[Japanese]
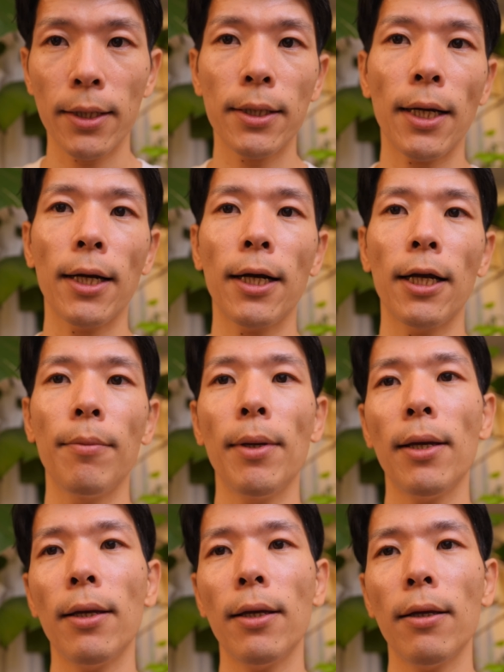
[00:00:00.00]
3回
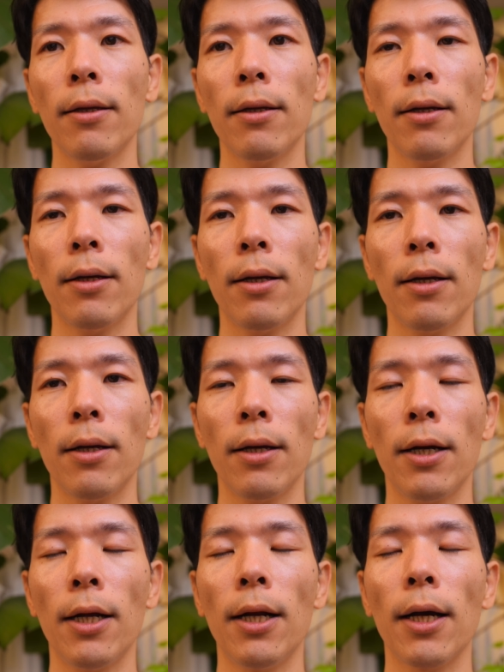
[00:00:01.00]
目。
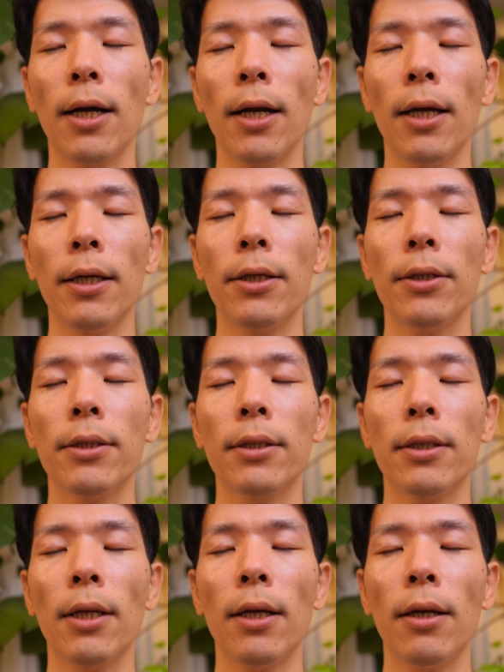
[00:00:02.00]
鼻から息を吸っ
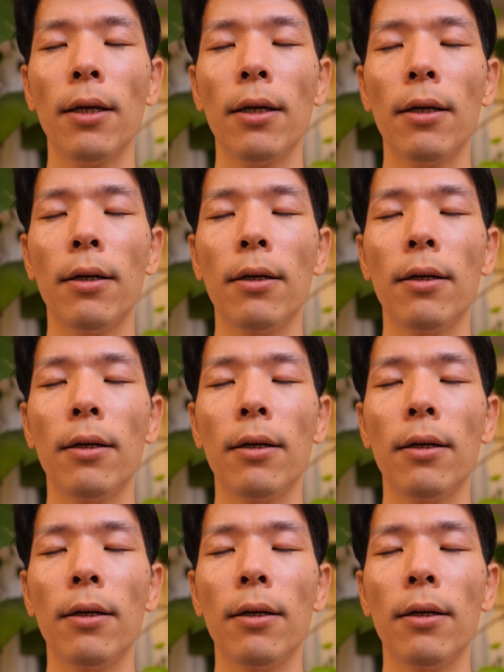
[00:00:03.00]
て、